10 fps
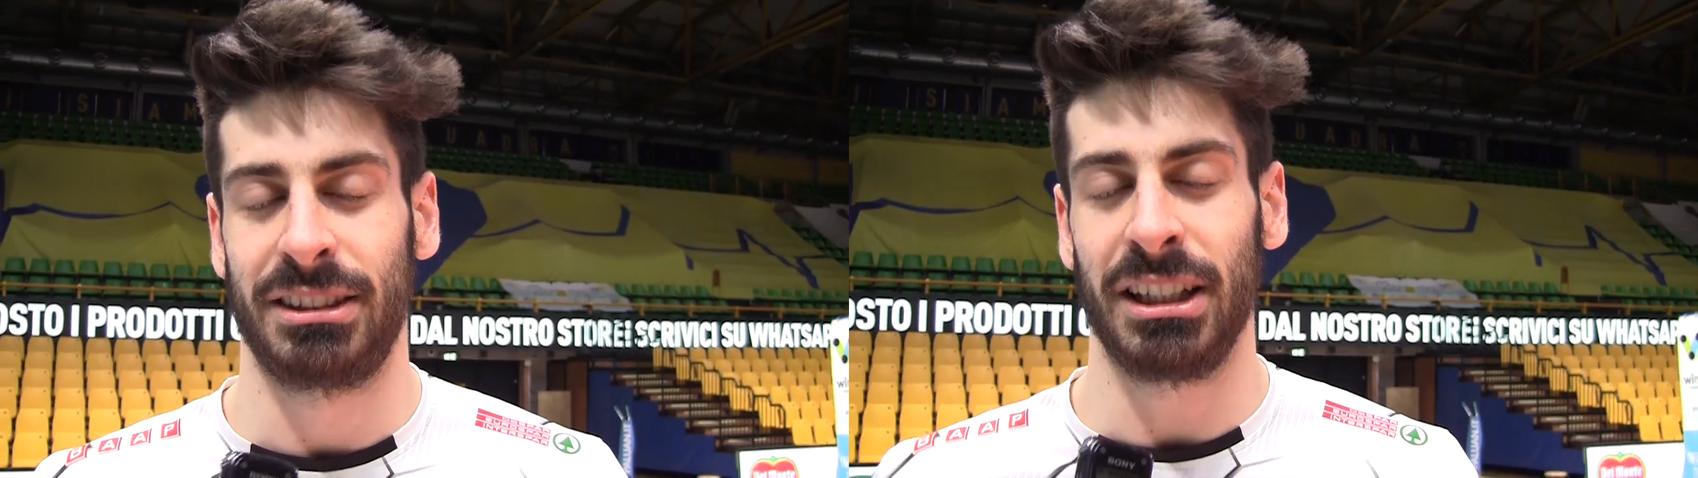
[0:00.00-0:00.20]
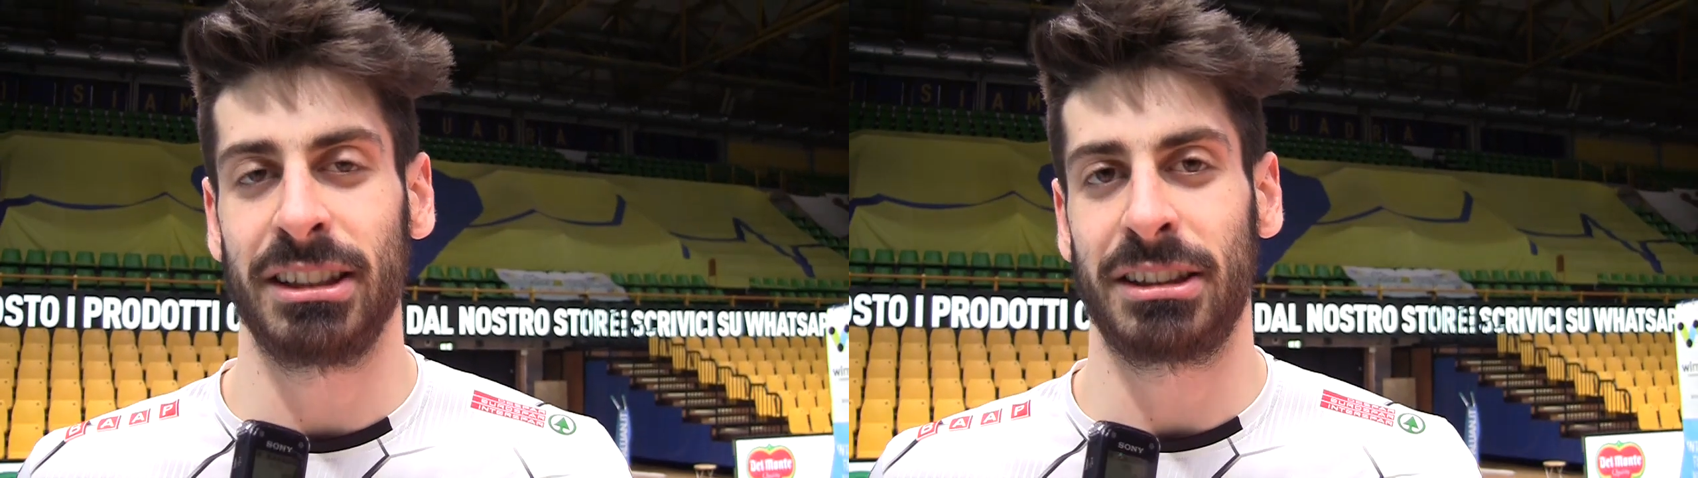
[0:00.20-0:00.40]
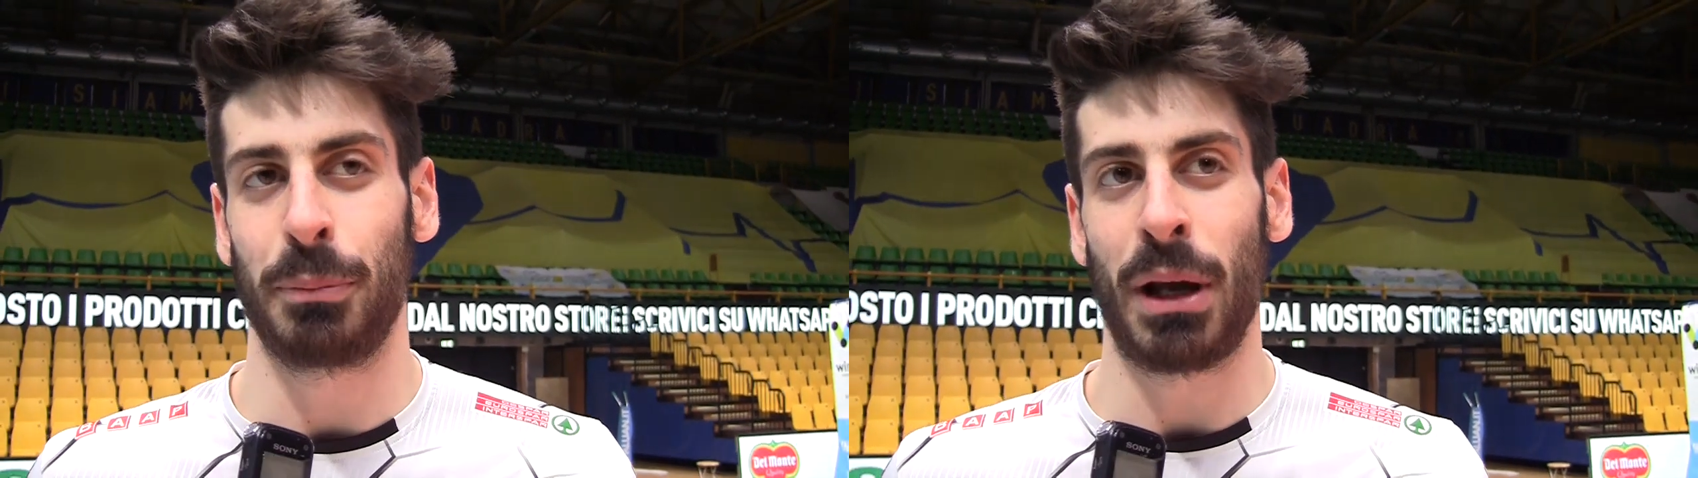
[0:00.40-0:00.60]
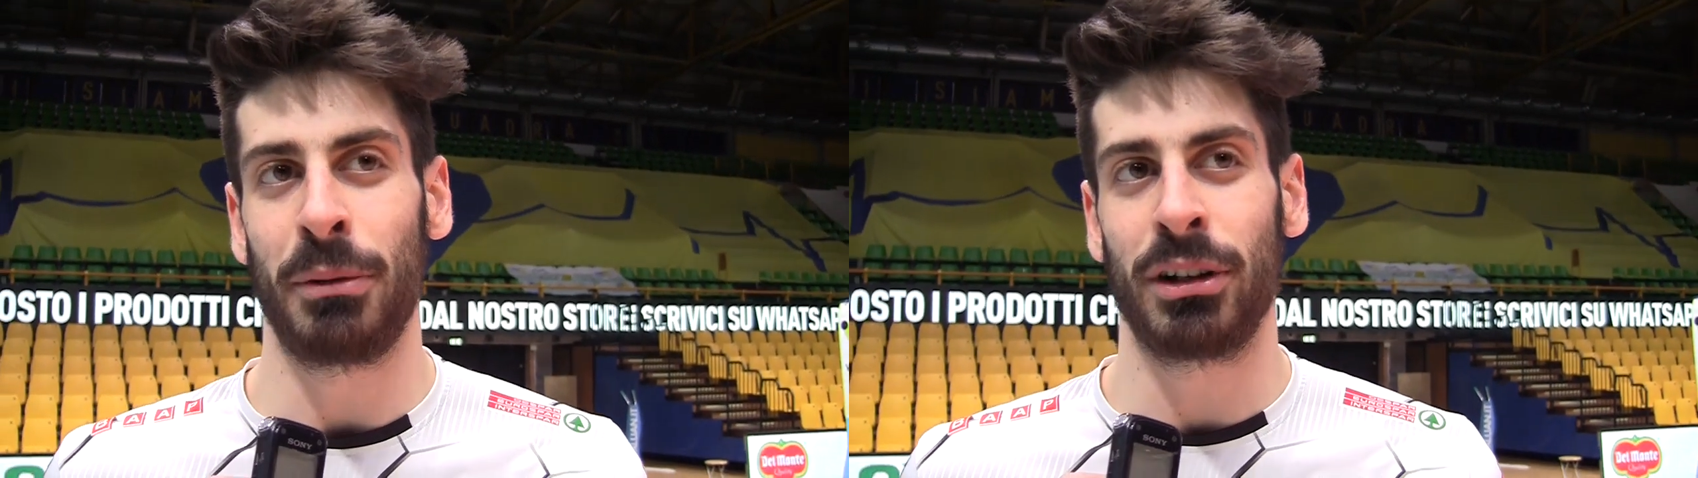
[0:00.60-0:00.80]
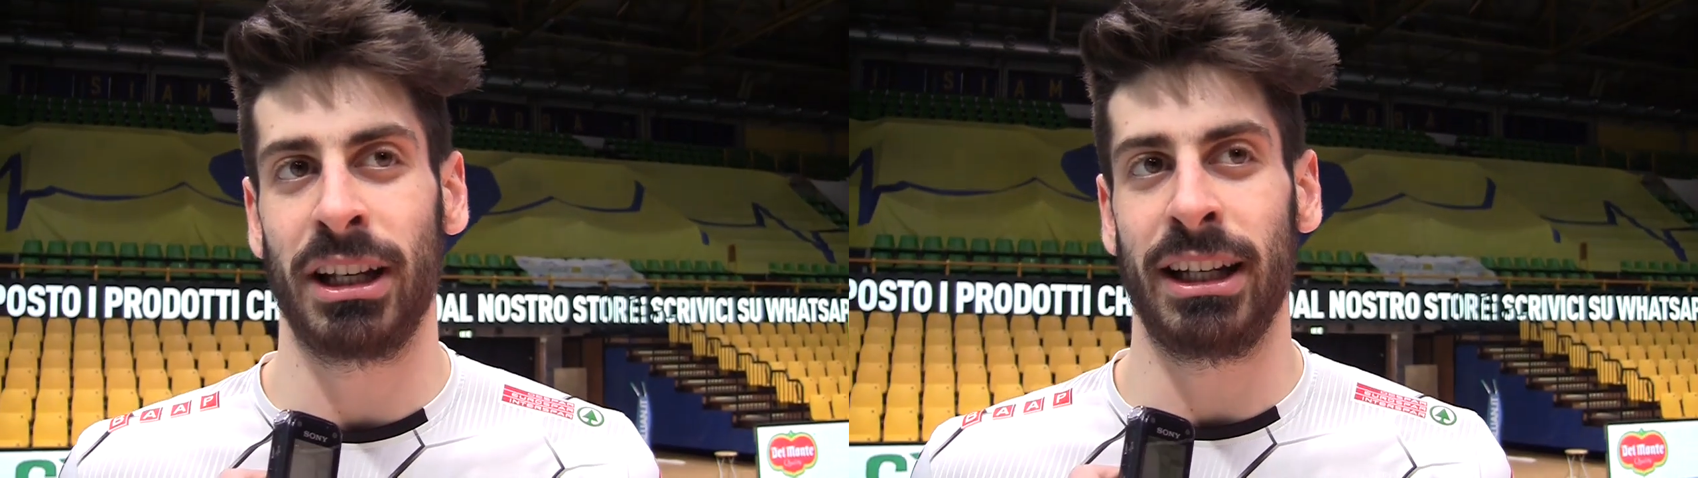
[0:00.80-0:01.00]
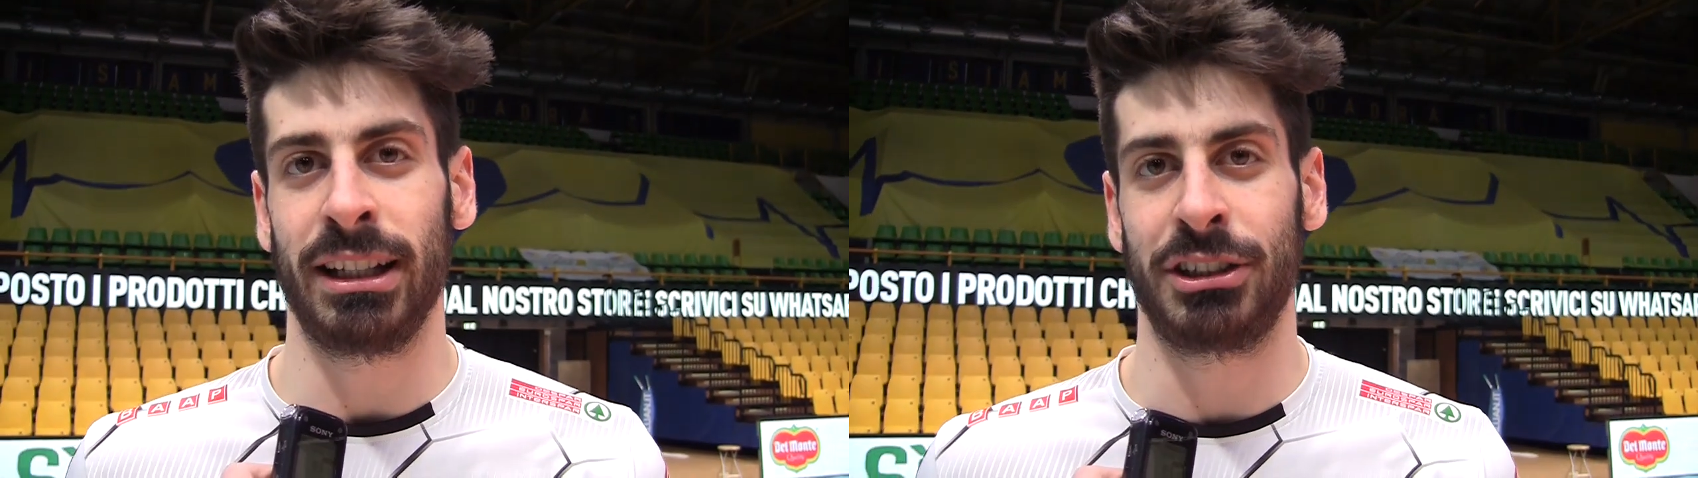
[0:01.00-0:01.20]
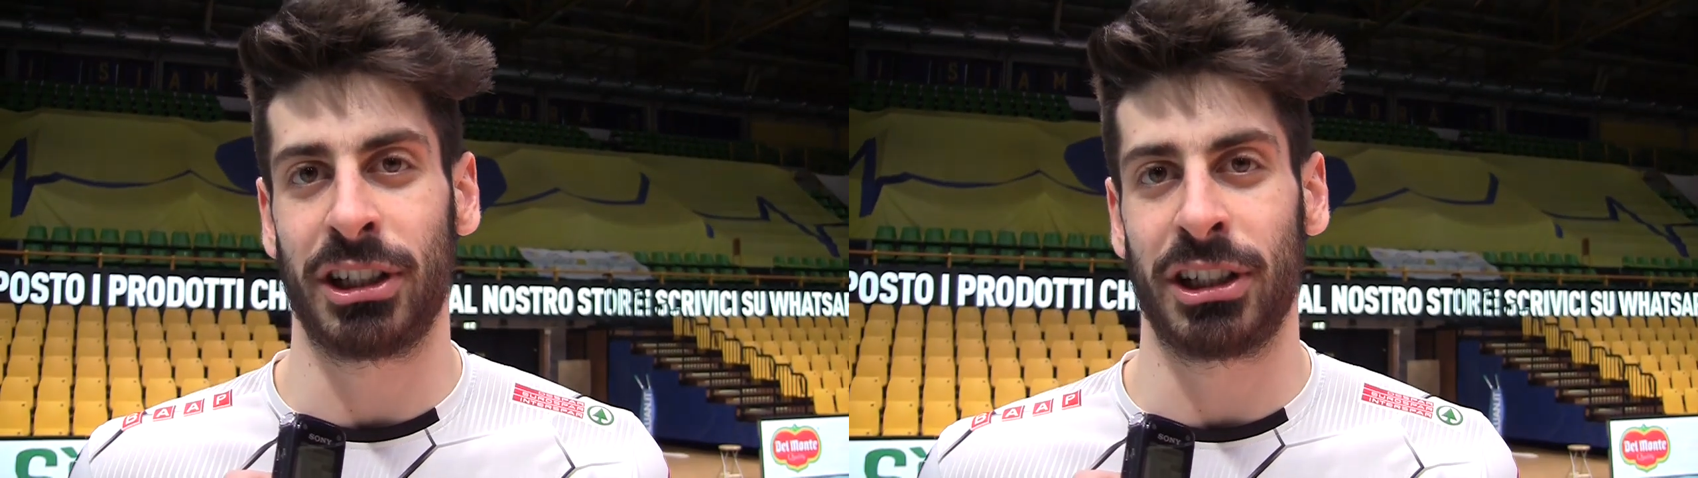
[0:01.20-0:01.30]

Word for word: Sì, sappiamo che